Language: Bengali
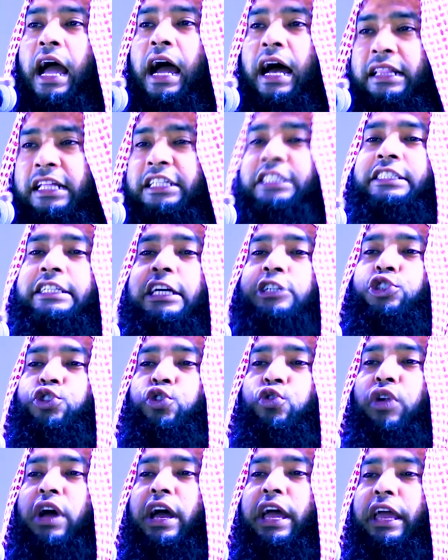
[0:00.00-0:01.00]
হাদিসটা
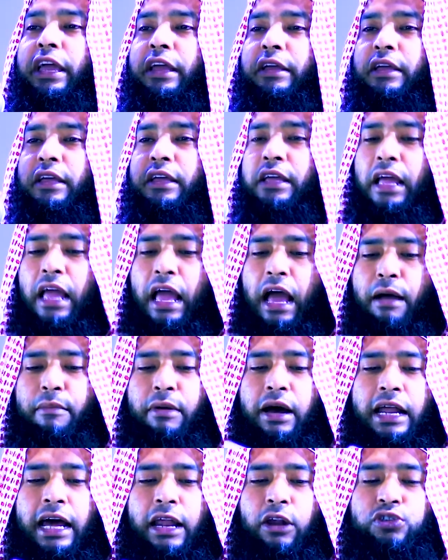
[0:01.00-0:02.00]
শুনায়
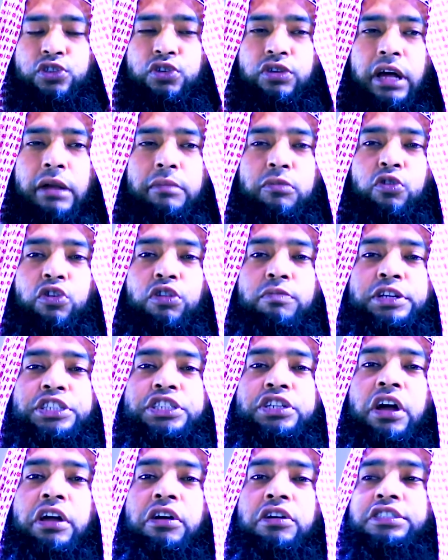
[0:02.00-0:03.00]
আমার আলোচনার মূল
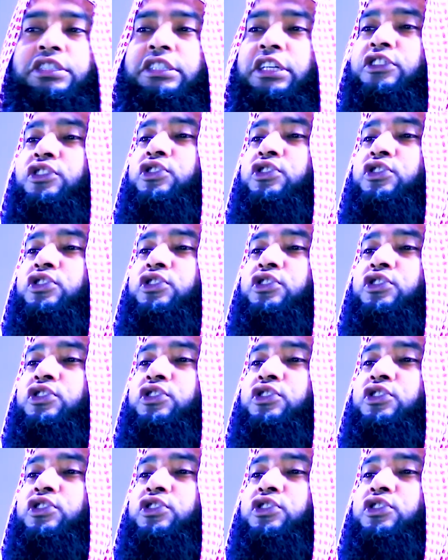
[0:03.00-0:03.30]
বিষয় হচ্ছে